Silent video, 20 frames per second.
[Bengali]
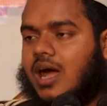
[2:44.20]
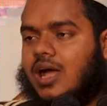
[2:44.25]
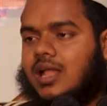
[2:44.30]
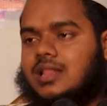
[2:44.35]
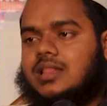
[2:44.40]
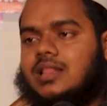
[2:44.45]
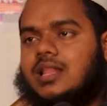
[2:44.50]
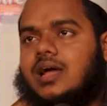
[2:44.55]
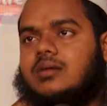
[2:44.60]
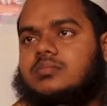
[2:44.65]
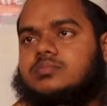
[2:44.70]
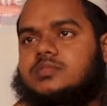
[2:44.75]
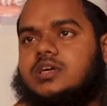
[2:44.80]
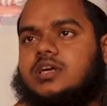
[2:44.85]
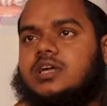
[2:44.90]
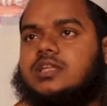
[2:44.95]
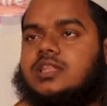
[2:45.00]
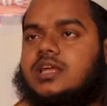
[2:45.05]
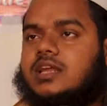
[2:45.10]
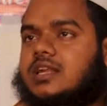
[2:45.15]
আল্লাহ
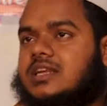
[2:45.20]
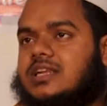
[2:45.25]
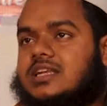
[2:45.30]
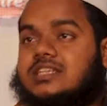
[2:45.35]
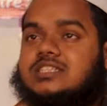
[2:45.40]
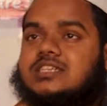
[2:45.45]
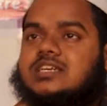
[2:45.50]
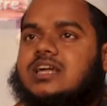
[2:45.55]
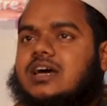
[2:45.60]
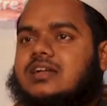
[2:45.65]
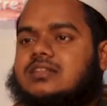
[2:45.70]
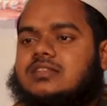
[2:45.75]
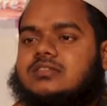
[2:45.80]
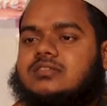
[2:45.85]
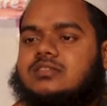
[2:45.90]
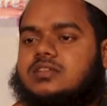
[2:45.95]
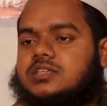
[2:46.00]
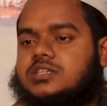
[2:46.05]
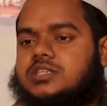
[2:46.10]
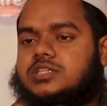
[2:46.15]
আপনাকে তার নিজের হাতে
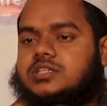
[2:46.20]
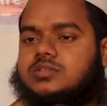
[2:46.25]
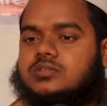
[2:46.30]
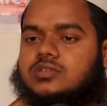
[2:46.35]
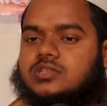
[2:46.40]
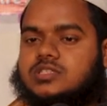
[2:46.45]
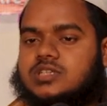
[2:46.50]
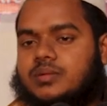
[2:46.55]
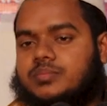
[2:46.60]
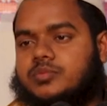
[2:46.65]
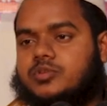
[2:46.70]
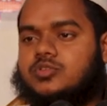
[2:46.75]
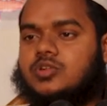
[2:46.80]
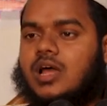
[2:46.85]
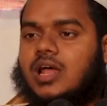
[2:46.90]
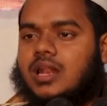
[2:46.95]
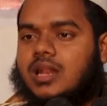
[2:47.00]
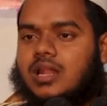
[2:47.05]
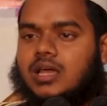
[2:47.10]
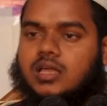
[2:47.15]
সৃষ্টি করেছে আপনি একটু
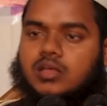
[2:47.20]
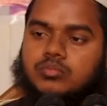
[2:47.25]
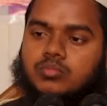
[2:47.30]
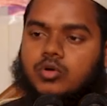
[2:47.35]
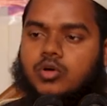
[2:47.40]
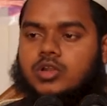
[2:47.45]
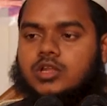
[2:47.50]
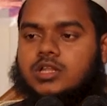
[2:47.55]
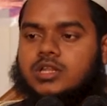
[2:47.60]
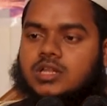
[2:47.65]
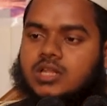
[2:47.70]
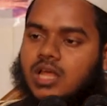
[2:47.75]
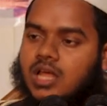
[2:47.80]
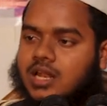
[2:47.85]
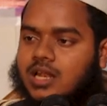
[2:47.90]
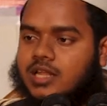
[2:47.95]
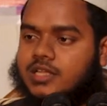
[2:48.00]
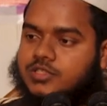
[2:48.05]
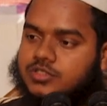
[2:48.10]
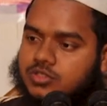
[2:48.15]
আল্লাহকে বলেন না
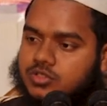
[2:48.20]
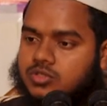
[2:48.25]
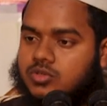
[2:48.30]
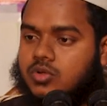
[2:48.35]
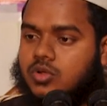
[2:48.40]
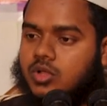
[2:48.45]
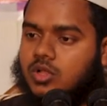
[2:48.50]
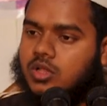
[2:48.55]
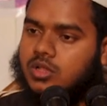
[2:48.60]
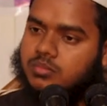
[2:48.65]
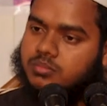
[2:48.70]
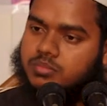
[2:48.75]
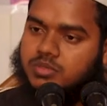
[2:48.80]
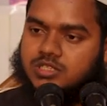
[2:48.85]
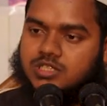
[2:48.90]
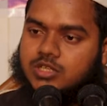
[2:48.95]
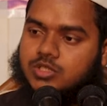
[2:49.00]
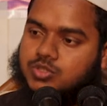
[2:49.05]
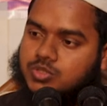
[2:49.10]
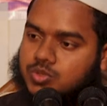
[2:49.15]
আল্লাহ যেন
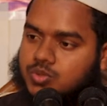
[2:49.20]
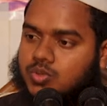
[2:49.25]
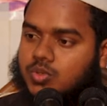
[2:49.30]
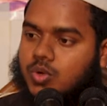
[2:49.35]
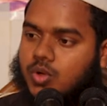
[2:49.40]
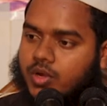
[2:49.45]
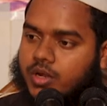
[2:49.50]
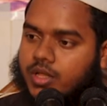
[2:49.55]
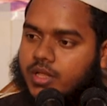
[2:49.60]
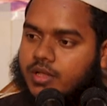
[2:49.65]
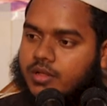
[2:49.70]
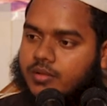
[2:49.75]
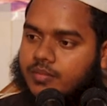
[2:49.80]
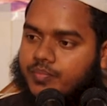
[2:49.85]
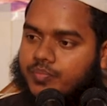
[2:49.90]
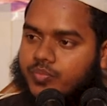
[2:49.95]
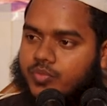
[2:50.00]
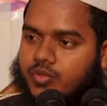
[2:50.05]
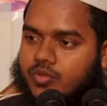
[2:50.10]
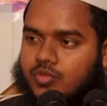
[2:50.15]
বিচার শুরু করে
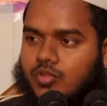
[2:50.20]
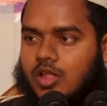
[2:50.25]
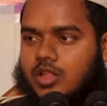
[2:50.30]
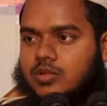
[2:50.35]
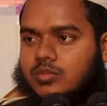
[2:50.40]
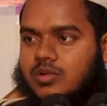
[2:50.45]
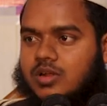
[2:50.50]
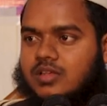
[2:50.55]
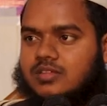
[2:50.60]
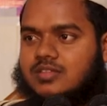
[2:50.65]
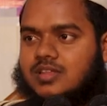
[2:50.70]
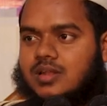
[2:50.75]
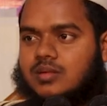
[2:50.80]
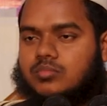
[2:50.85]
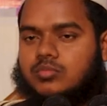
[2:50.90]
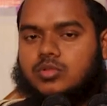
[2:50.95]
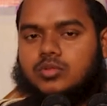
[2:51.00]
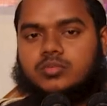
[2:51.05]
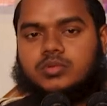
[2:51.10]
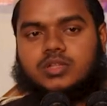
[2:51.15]
তো আদম
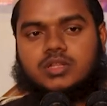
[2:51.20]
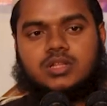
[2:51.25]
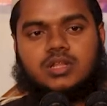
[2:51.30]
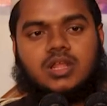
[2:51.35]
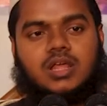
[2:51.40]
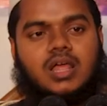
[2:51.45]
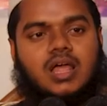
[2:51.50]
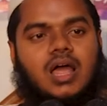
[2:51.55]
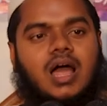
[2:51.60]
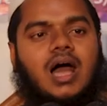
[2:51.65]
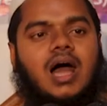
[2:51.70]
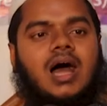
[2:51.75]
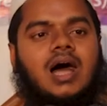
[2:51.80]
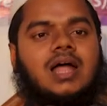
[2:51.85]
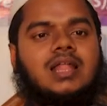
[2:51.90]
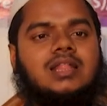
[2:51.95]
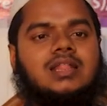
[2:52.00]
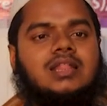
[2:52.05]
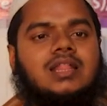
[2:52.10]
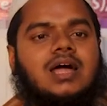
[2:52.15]
আলাইসাল্লাম বলবেন
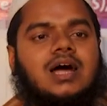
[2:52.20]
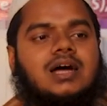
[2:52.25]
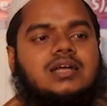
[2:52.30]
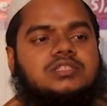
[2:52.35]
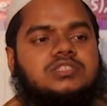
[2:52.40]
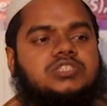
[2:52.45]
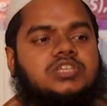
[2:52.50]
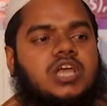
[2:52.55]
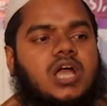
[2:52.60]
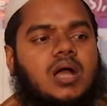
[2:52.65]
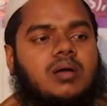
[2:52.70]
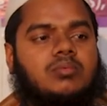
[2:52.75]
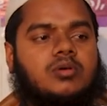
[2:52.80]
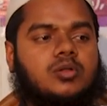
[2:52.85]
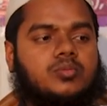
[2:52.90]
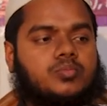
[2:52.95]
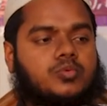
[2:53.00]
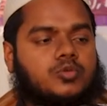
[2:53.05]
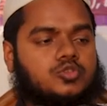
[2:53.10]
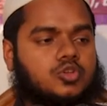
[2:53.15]
আল্লাহ আজকে
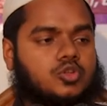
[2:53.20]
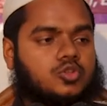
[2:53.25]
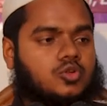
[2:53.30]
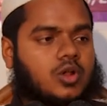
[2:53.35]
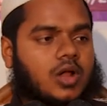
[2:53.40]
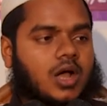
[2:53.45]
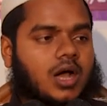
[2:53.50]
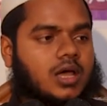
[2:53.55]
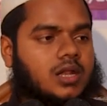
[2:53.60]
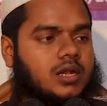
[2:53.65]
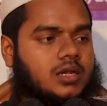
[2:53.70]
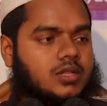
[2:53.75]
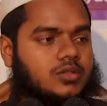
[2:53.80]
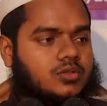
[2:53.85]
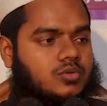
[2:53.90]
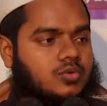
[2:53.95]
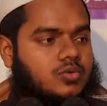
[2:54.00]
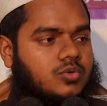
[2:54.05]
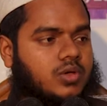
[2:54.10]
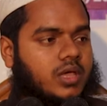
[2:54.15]
আমার উপরে যত
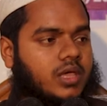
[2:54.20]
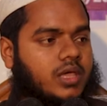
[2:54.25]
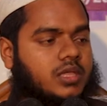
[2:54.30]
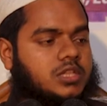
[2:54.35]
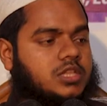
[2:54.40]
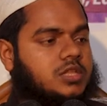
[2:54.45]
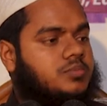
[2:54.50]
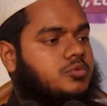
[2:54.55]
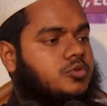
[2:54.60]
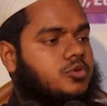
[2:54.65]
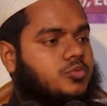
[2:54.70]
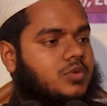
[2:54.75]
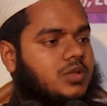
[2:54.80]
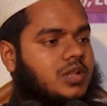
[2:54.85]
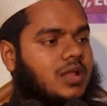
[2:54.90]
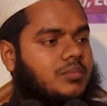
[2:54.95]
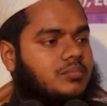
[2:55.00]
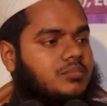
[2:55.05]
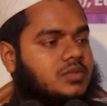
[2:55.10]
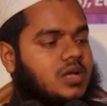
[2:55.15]
রাগান্বিত ইতিপূর্বে
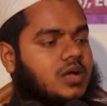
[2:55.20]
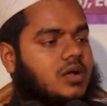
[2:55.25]
লাম